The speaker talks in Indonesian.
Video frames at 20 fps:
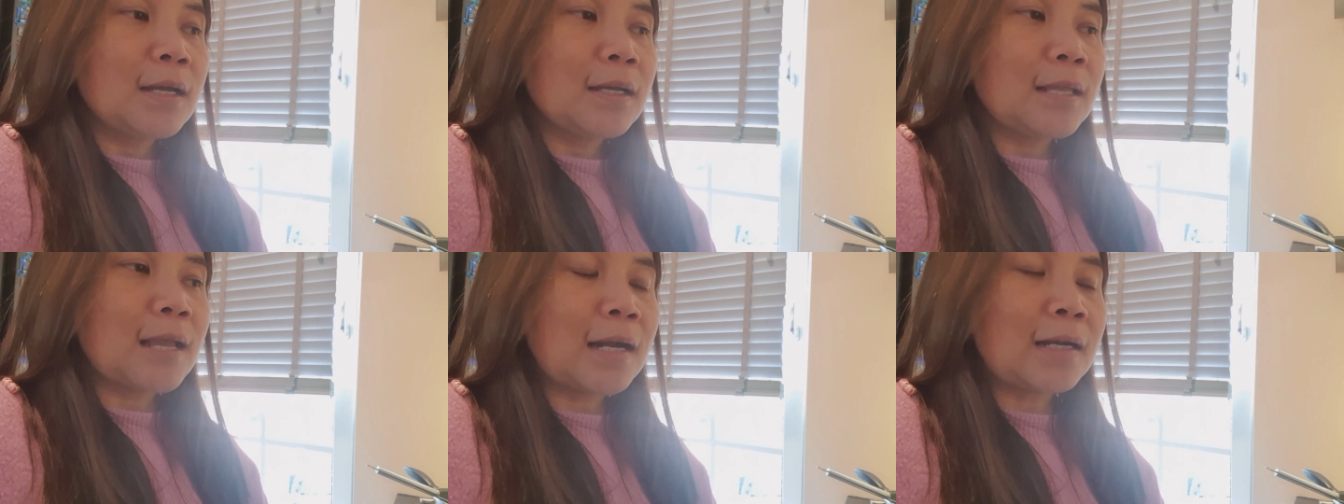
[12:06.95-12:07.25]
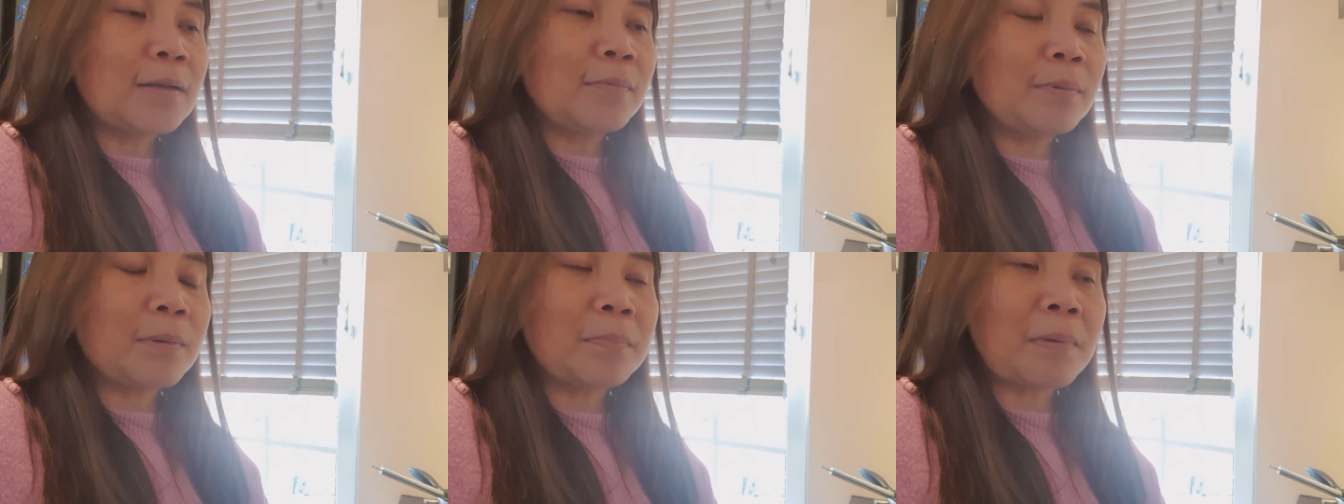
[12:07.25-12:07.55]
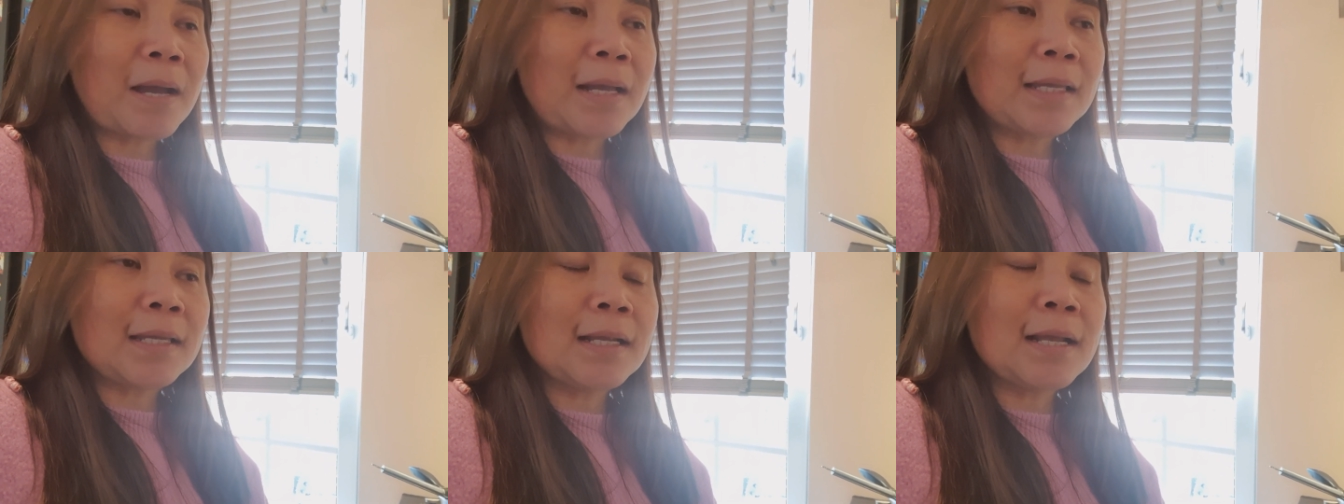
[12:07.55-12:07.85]
yang
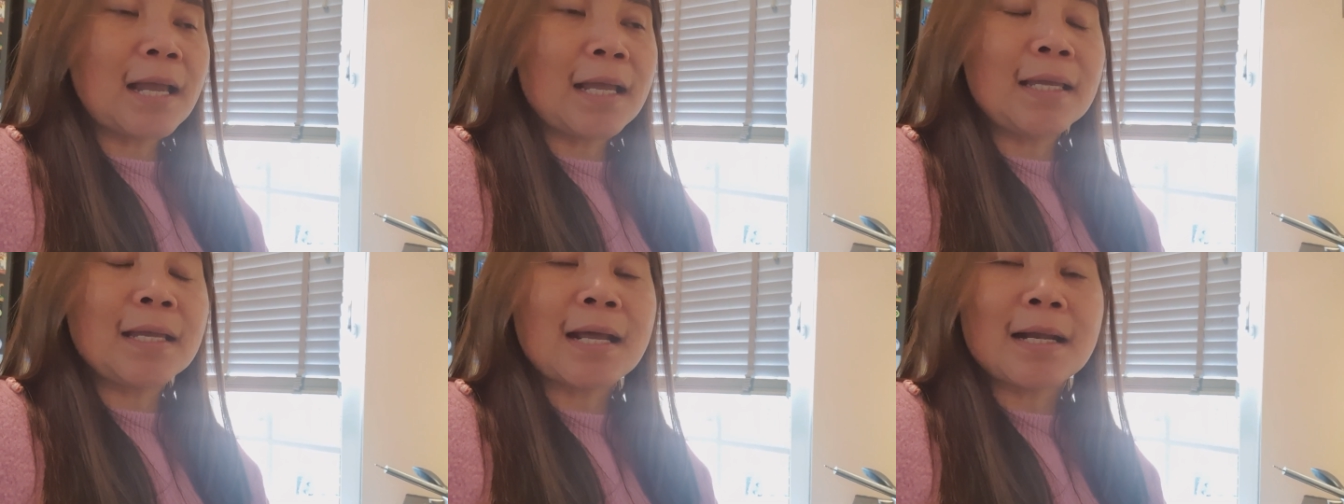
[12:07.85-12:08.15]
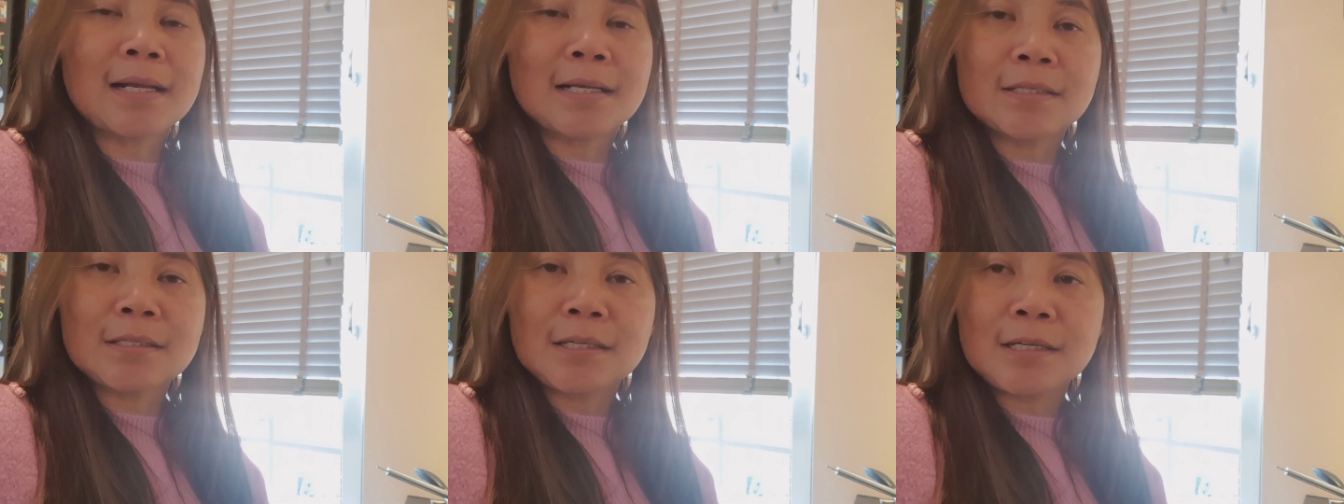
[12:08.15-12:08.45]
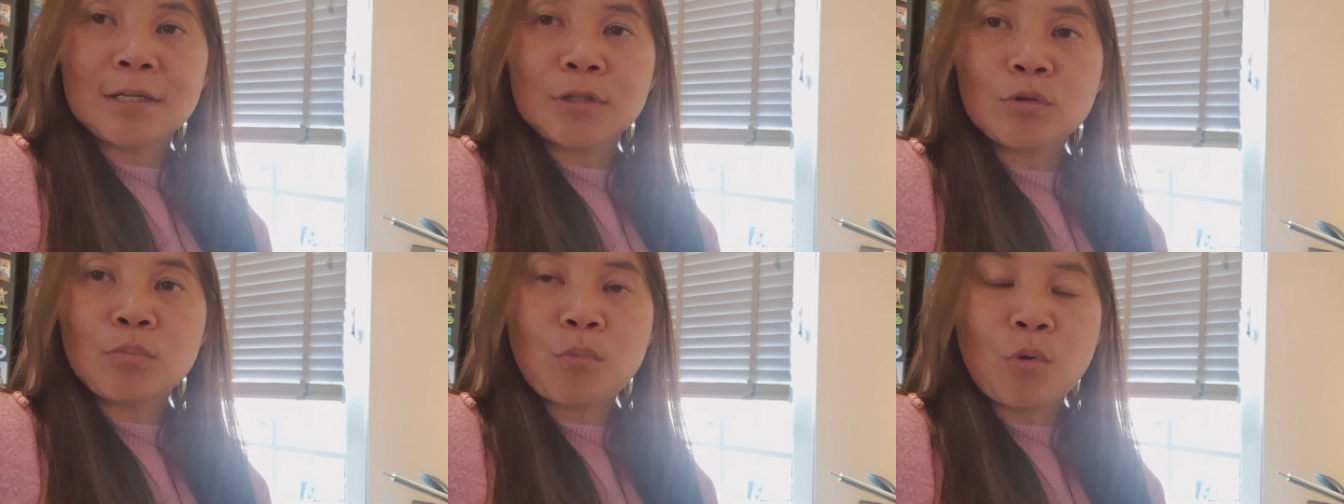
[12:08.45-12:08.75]
diperpaking kayak ikan
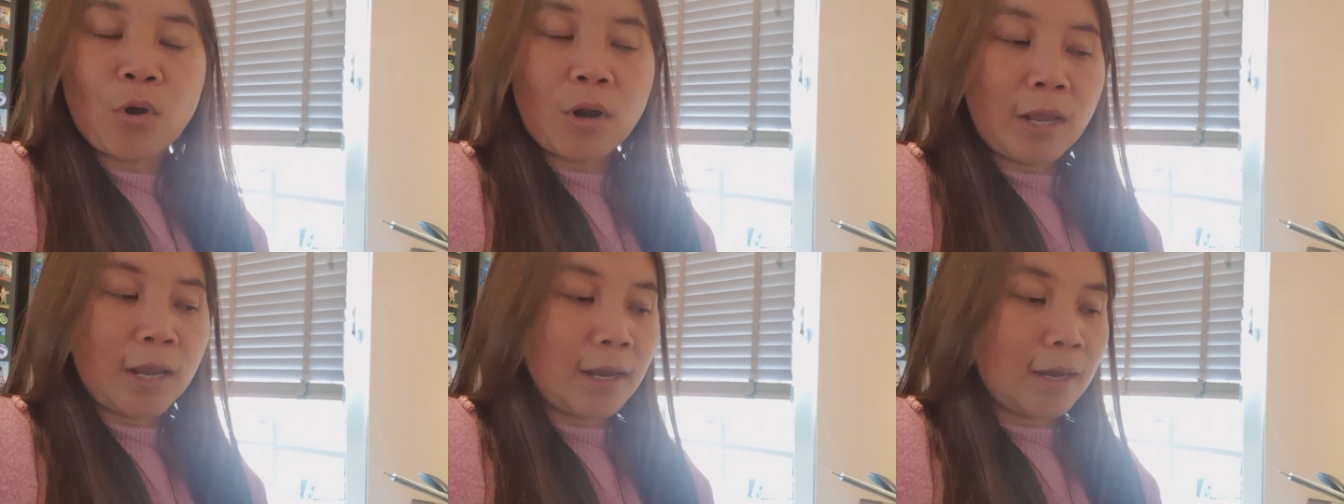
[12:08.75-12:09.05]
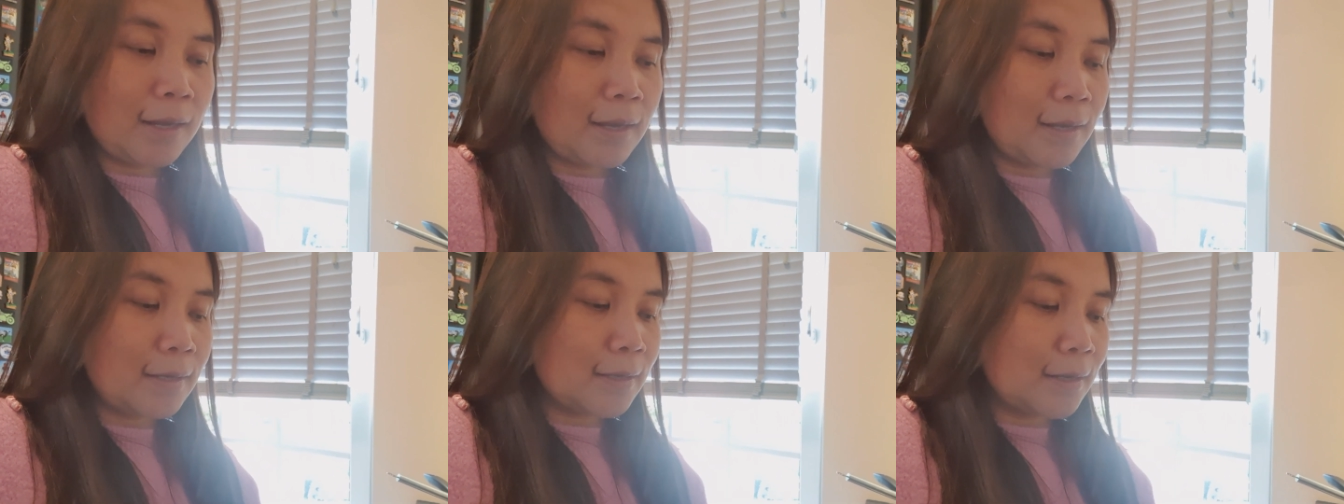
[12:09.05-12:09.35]
asin itu boleh ya